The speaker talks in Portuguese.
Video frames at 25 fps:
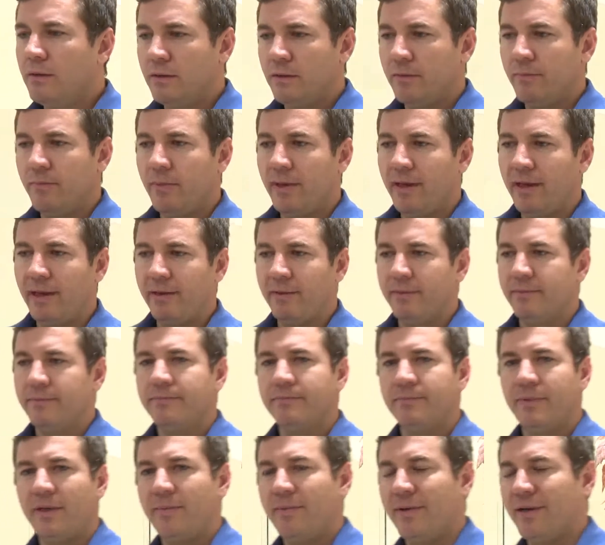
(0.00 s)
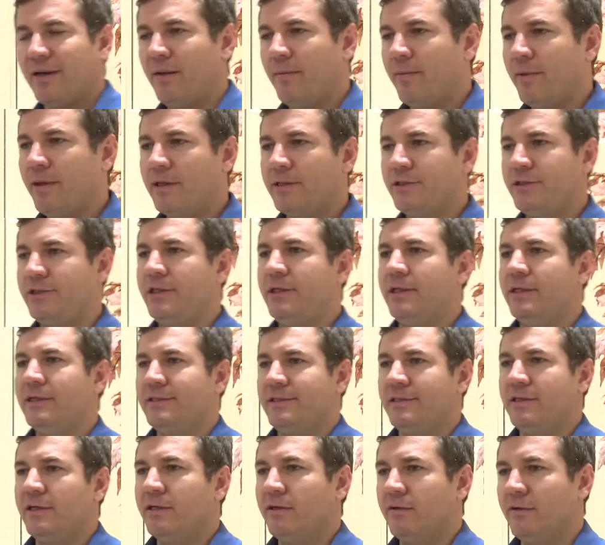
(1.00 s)
Bem, primeiramente,
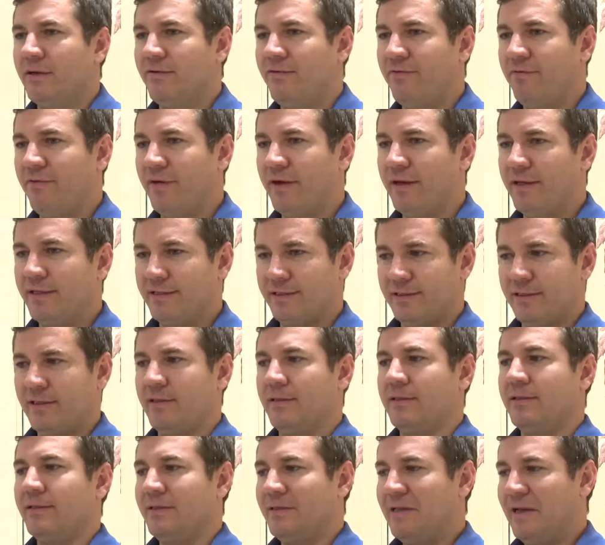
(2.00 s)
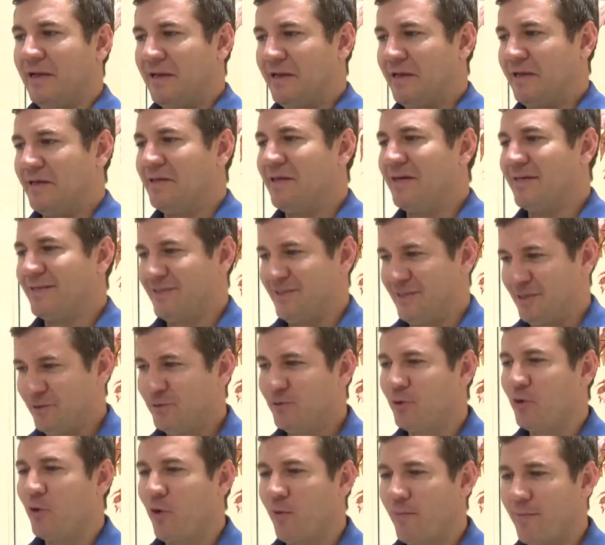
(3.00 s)
esse ano a festa da liquidação
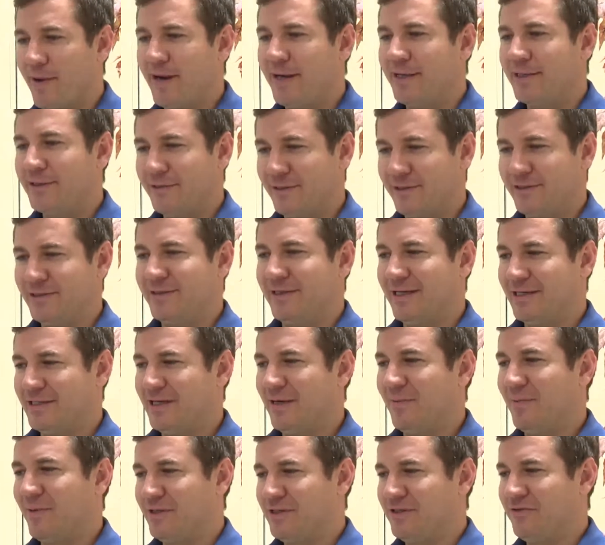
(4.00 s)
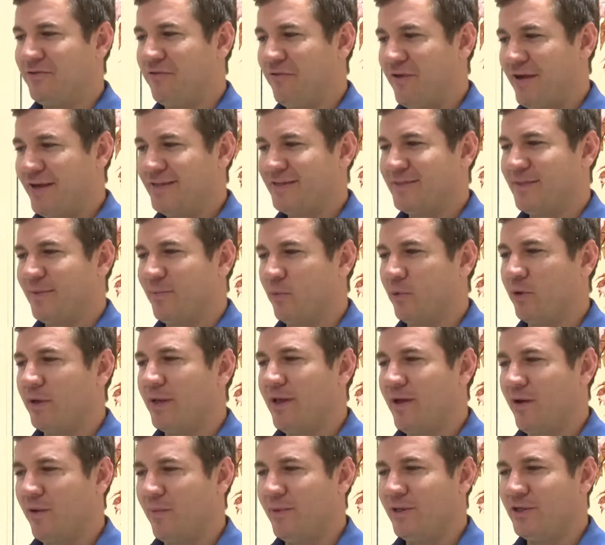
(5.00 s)
do comércio, a gente está chamando de festa porque
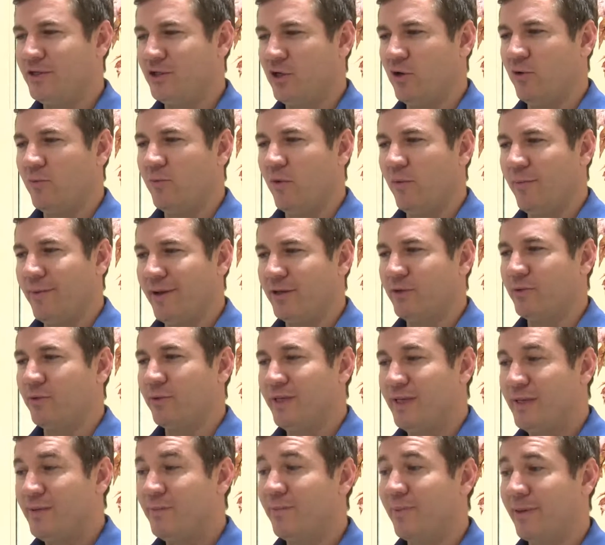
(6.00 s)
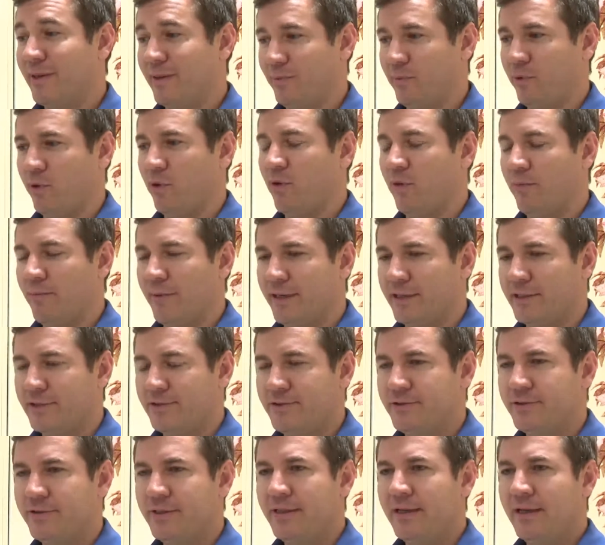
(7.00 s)
realmente é um momento ímpar para o
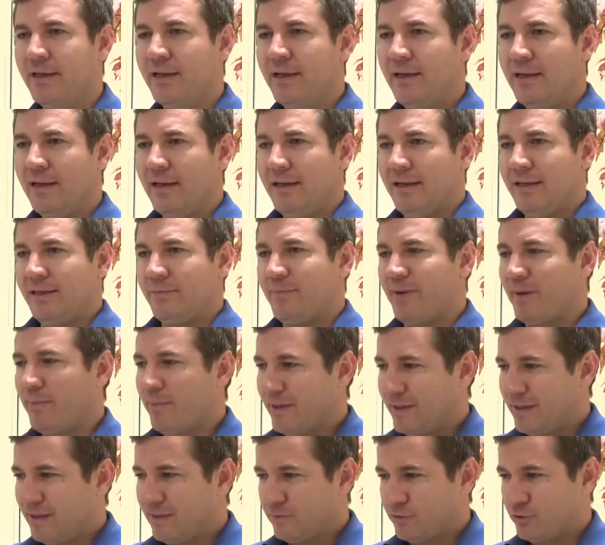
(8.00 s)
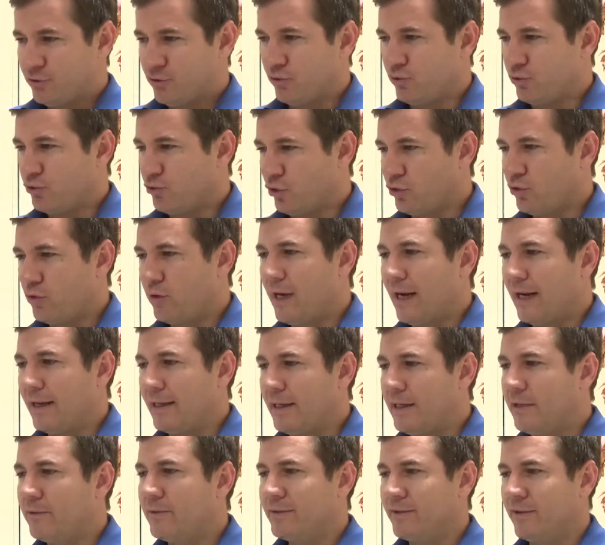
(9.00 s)
comércio. Sim. Preparamos com todo
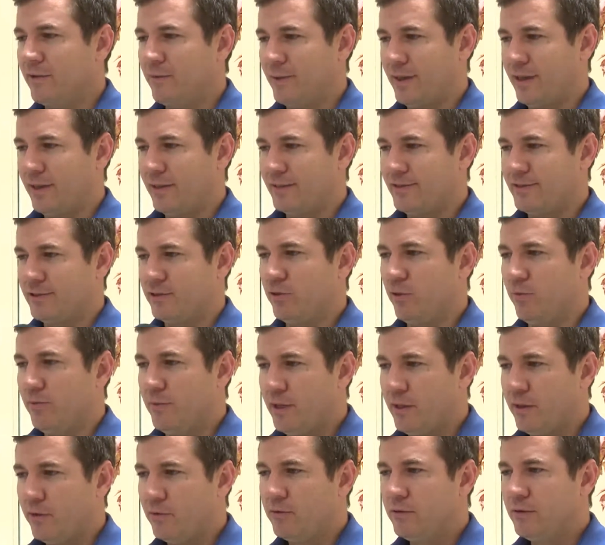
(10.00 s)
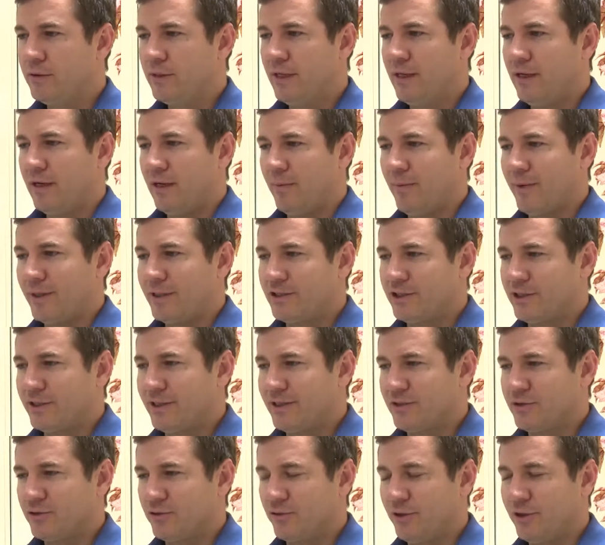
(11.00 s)
carinho, então, para nesse domingo, a partir
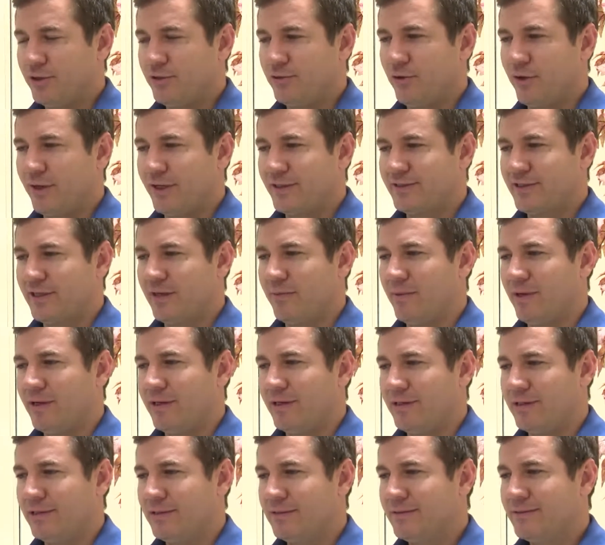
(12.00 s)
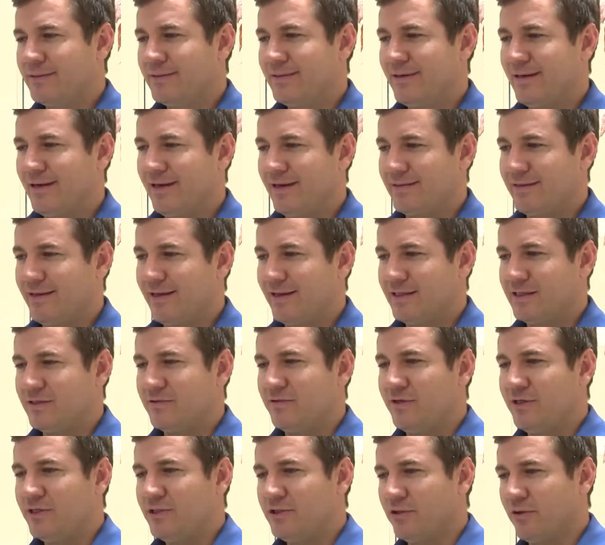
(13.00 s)
das 8 horas da manhã até as
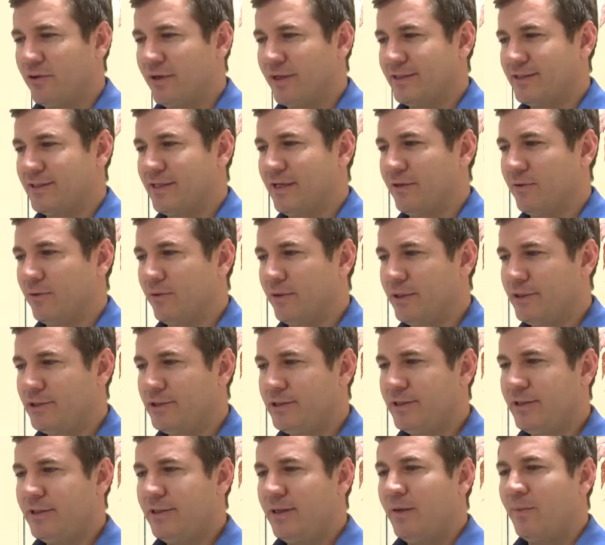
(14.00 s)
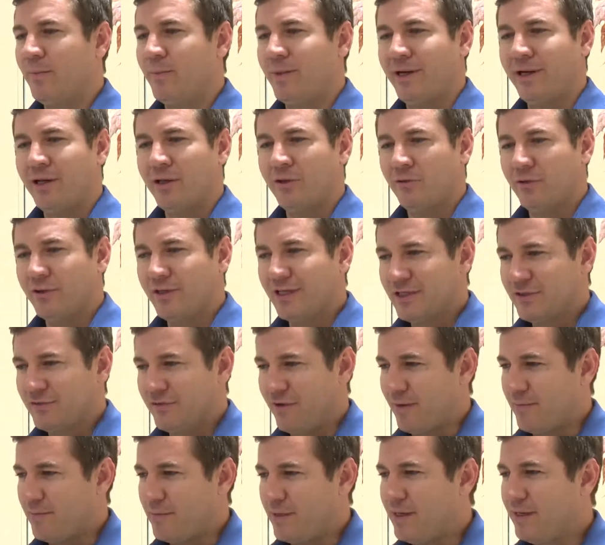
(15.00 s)
20 horas da noite, para que todas as
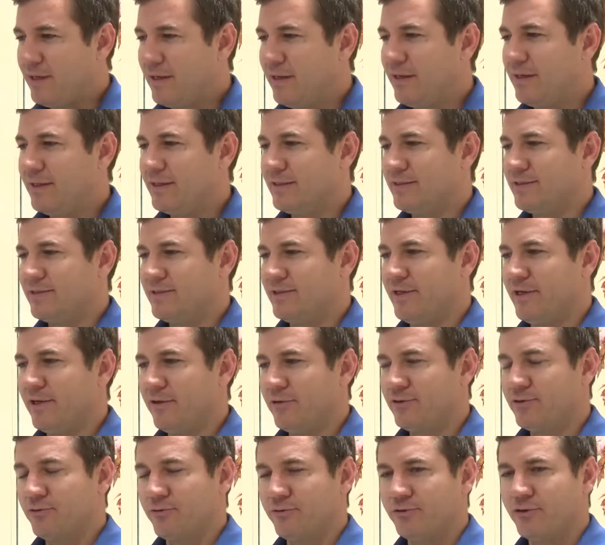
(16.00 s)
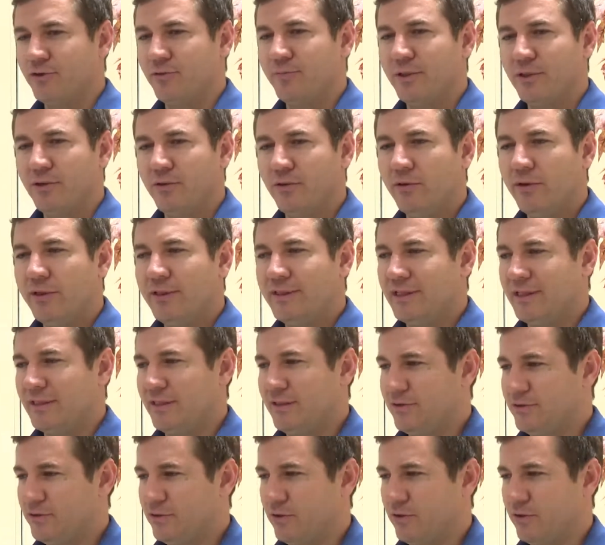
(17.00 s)
famílias, né, os consumidores aqui de